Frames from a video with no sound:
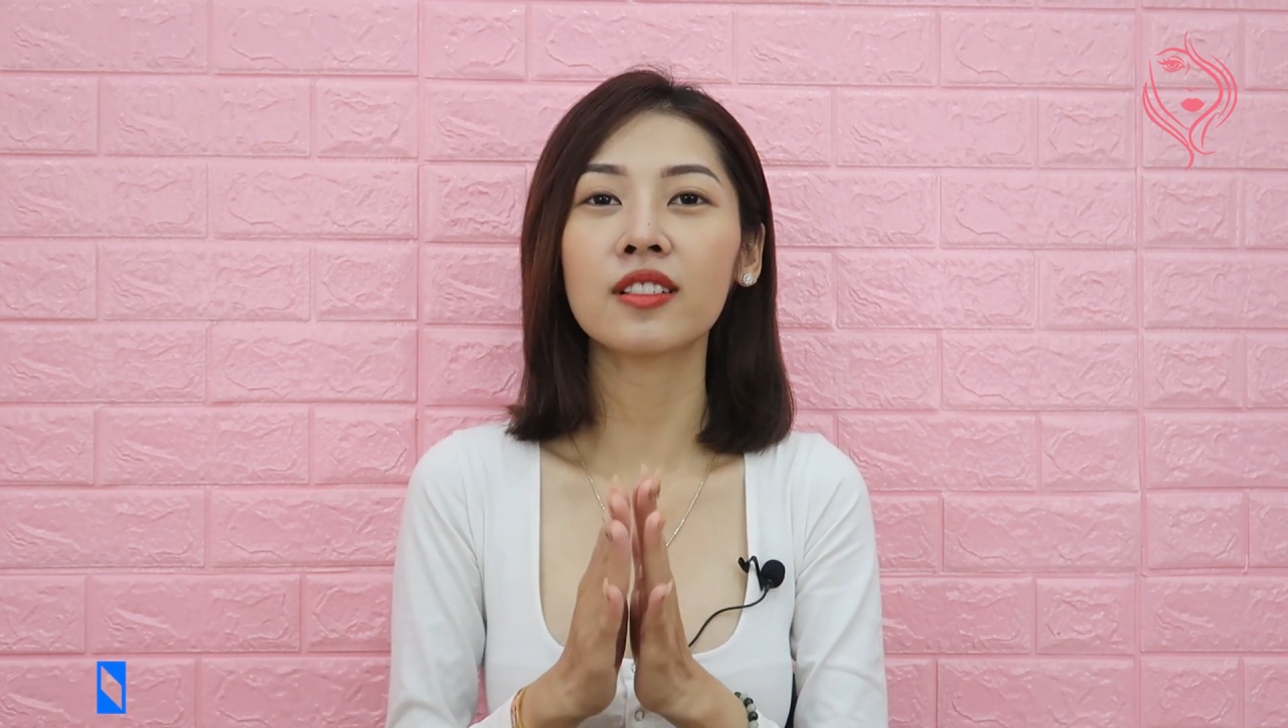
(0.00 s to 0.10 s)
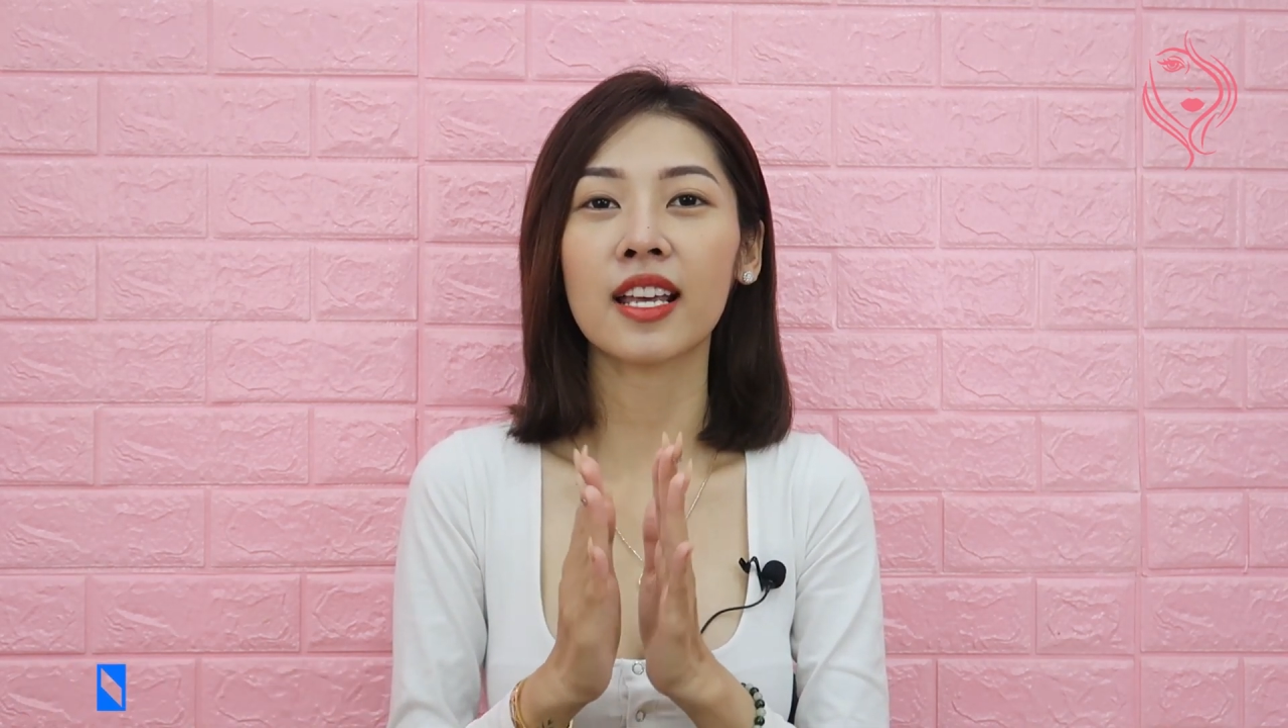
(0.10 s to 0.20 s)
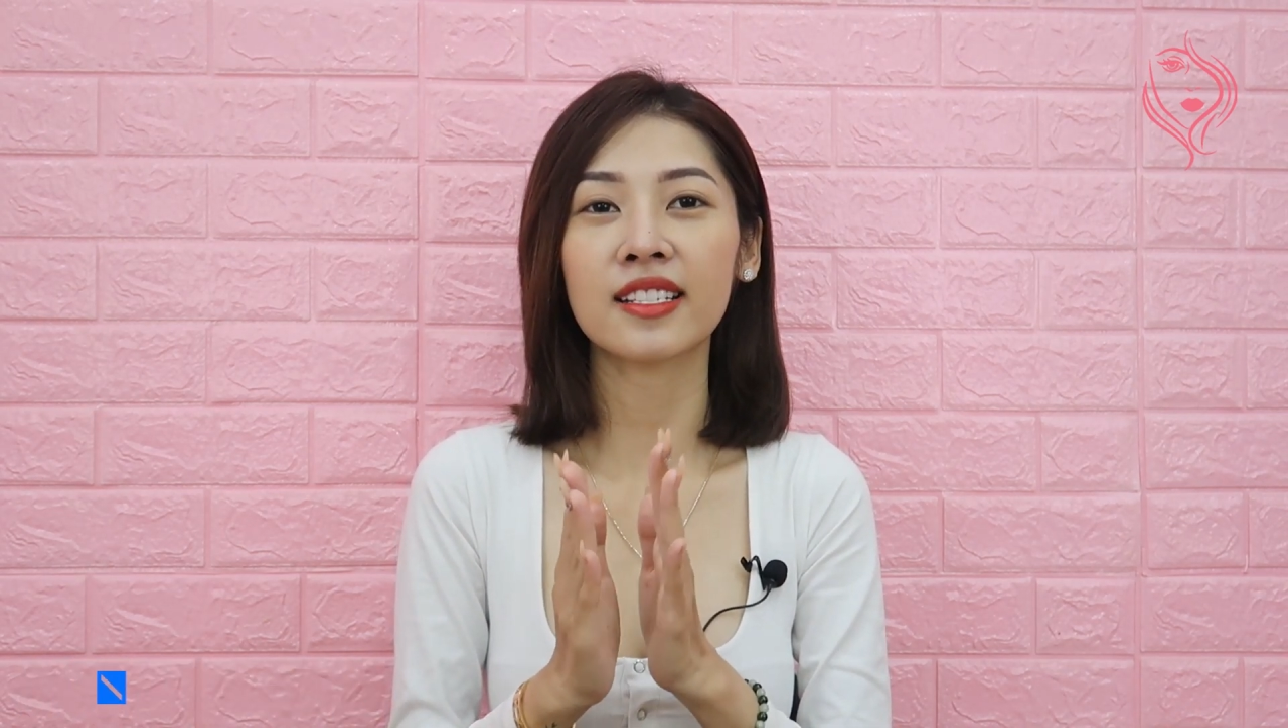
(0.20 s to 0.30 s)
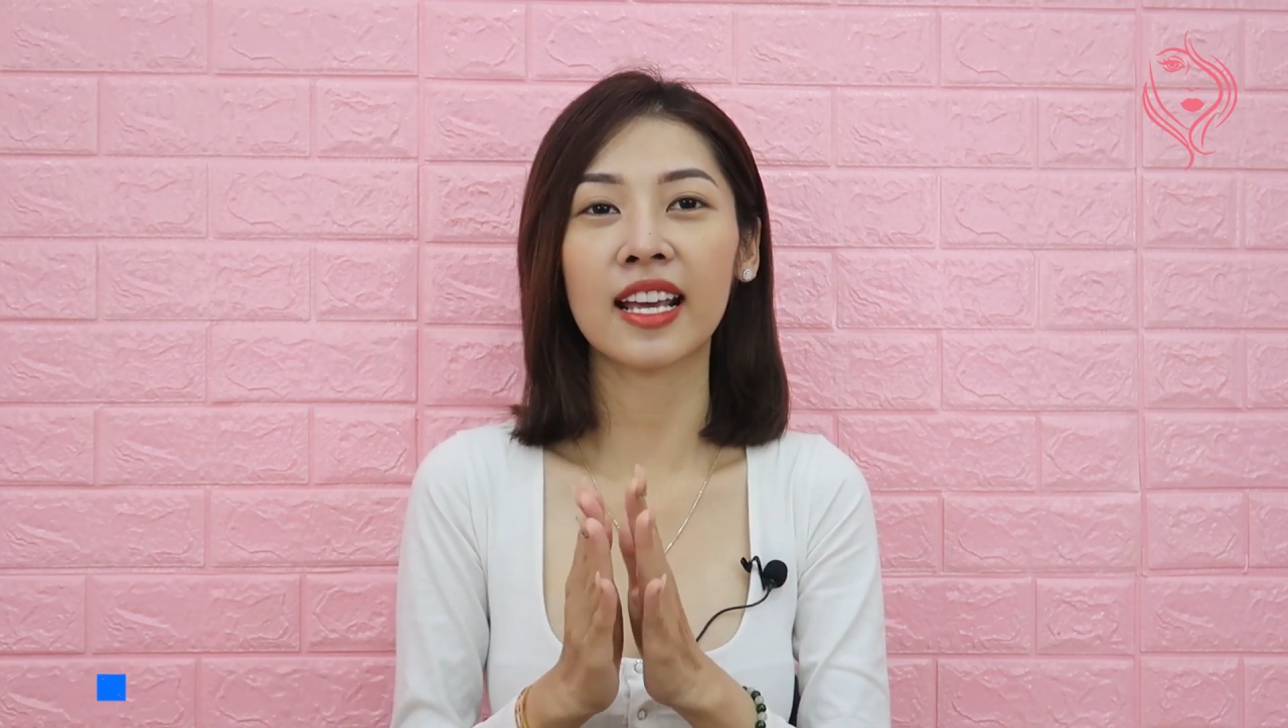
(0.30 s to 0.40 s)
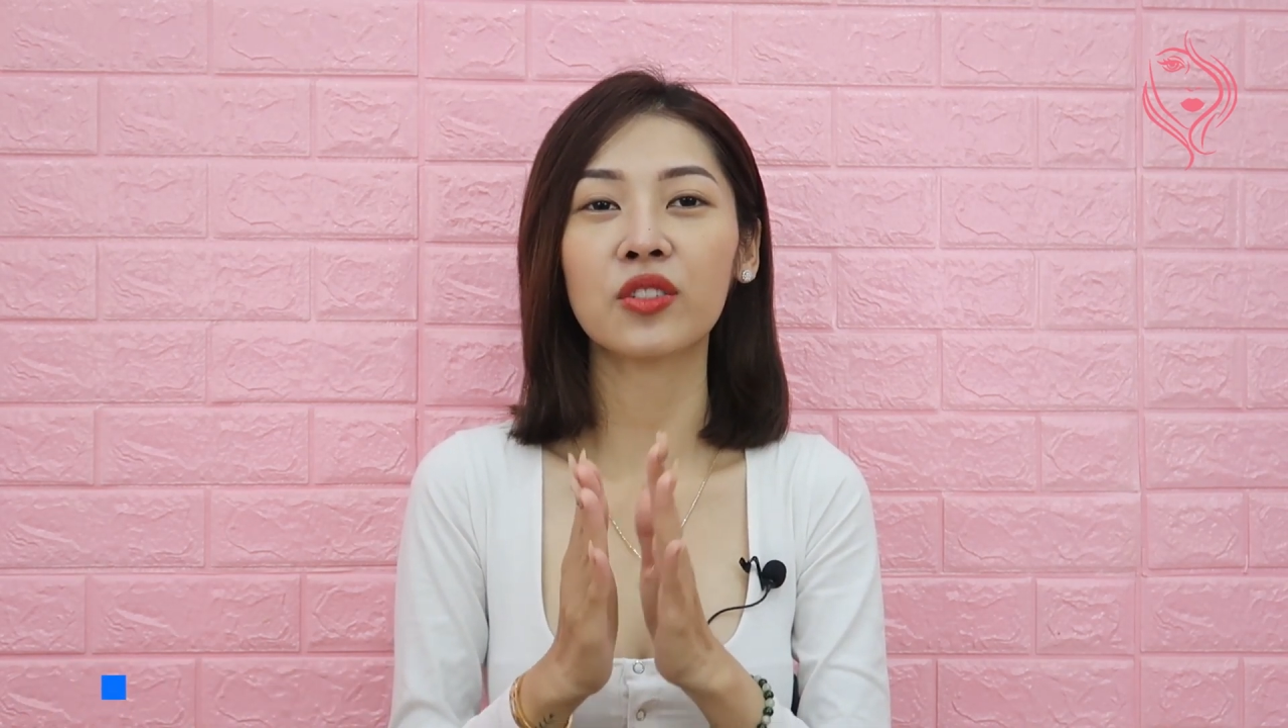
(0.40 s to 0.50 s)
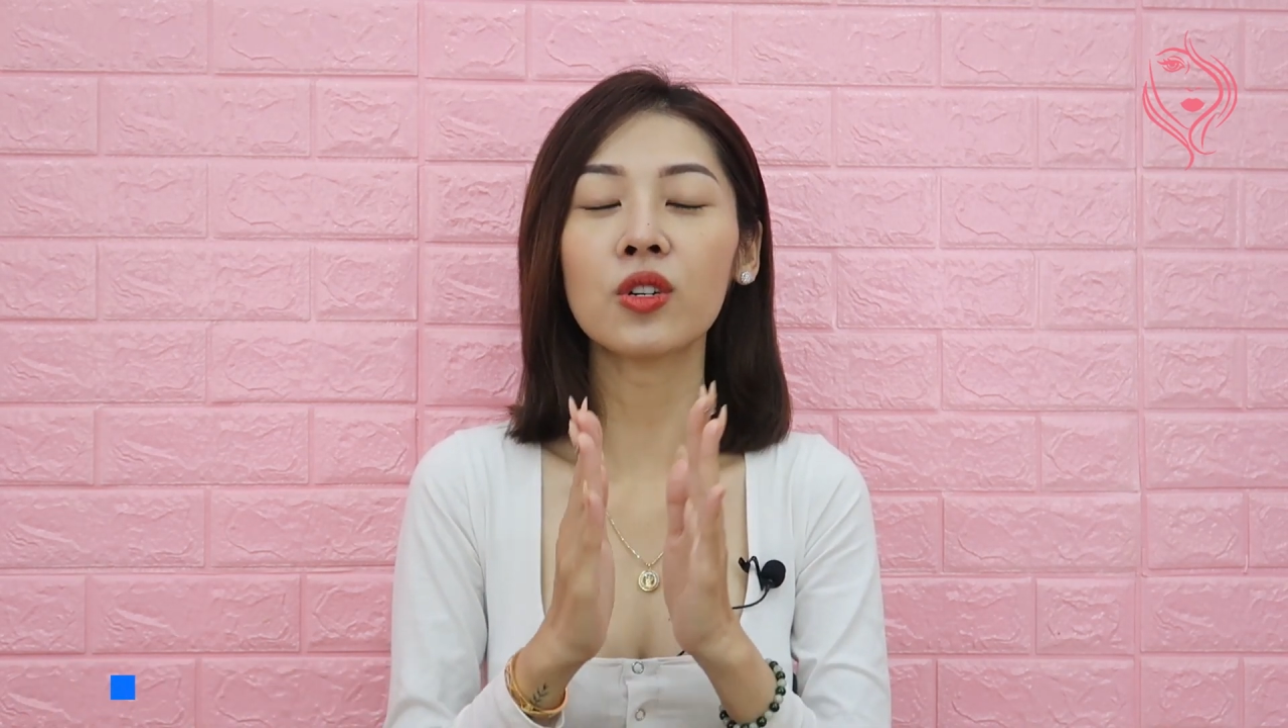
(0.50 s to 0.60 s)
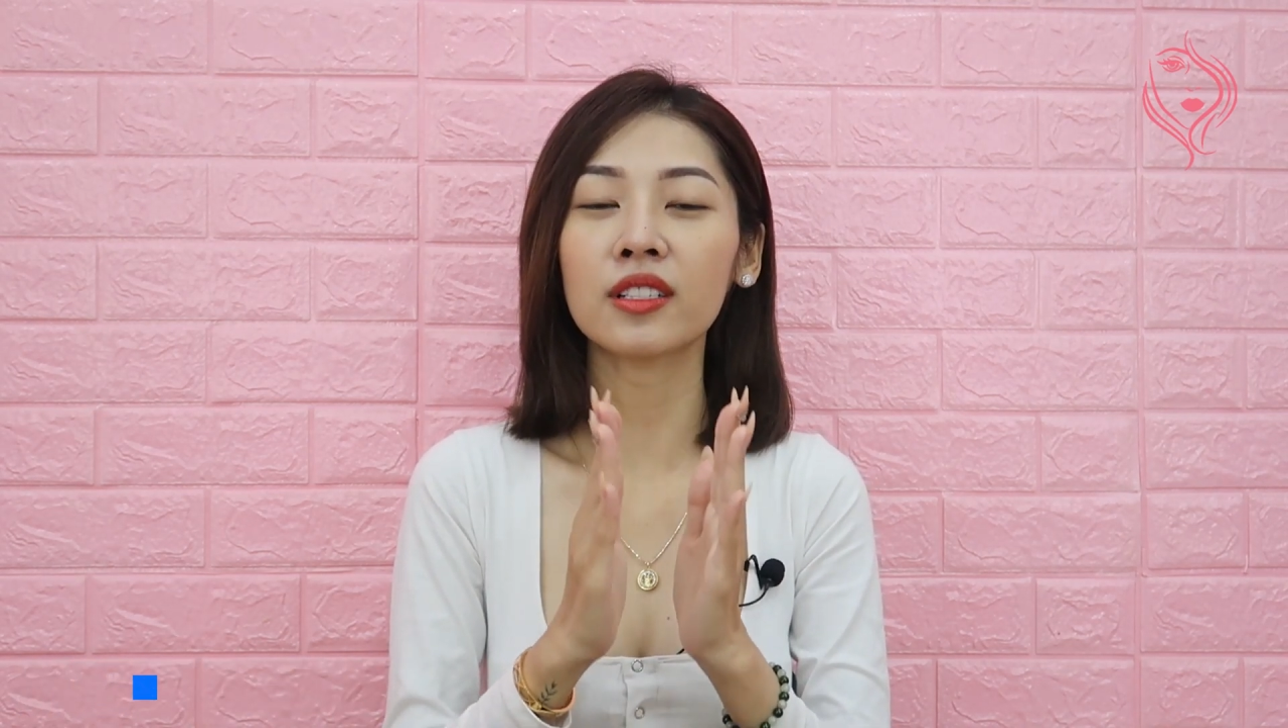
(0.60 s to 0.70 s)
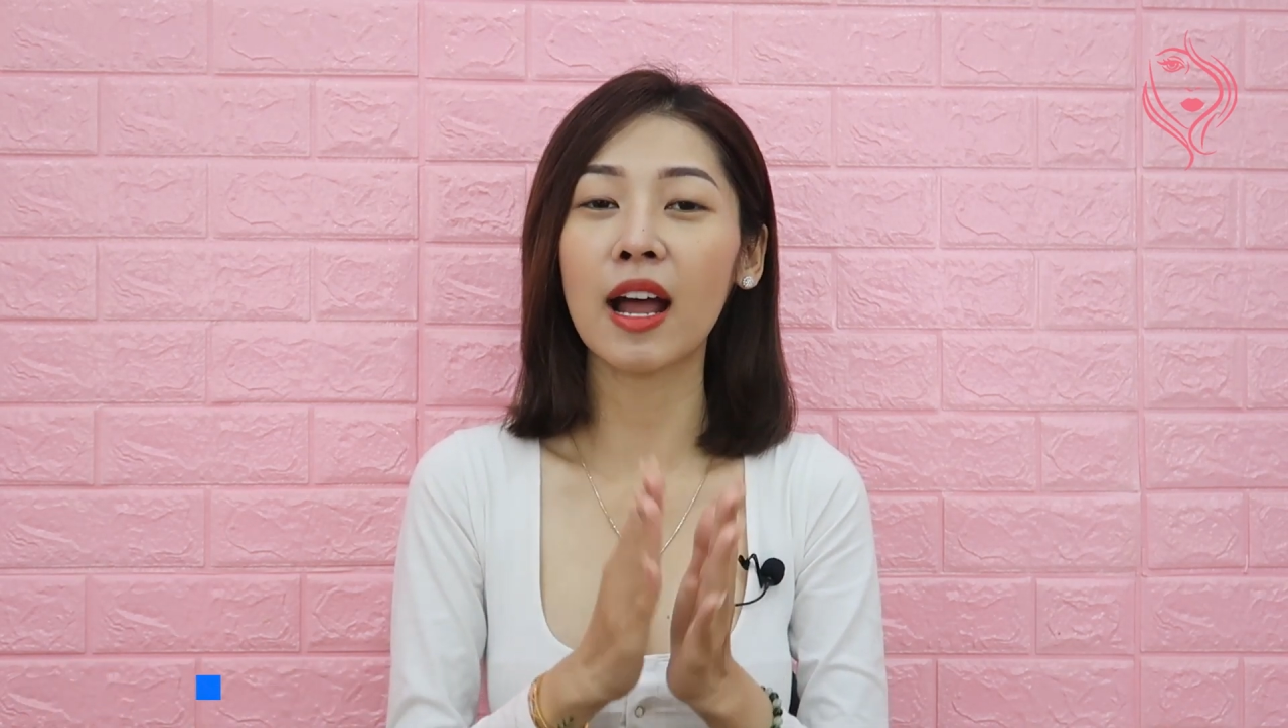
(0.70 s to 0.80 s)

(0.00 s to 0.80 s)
sẽ sản xuất